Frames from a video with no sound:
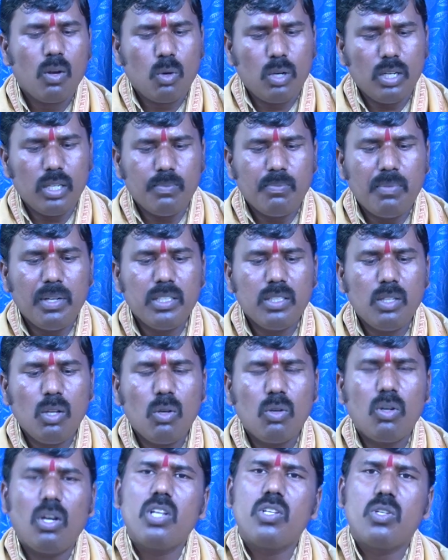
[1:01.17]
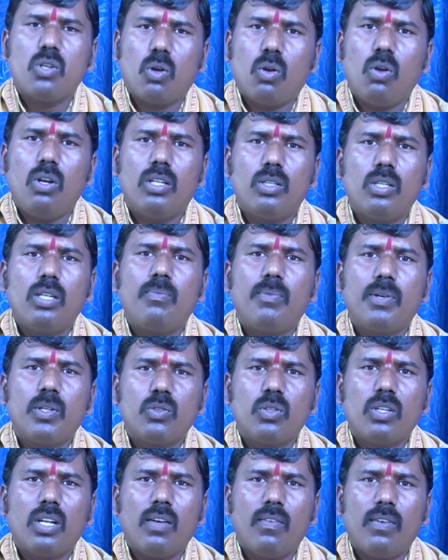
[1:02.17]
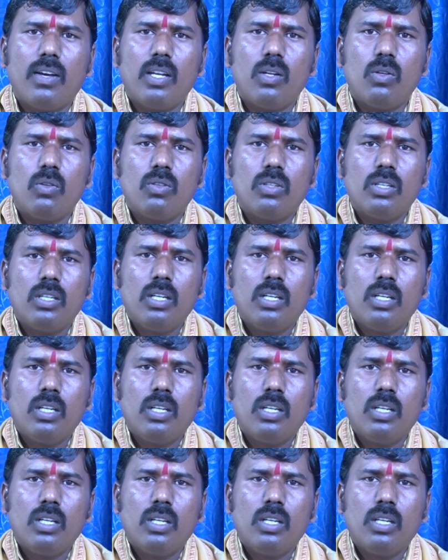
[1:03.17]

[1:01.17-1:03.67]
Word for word: కొన్ని ఇబ్బందులు కొన్ని చెక్కులు ఎదురుపడుతున్న వాళ్ళు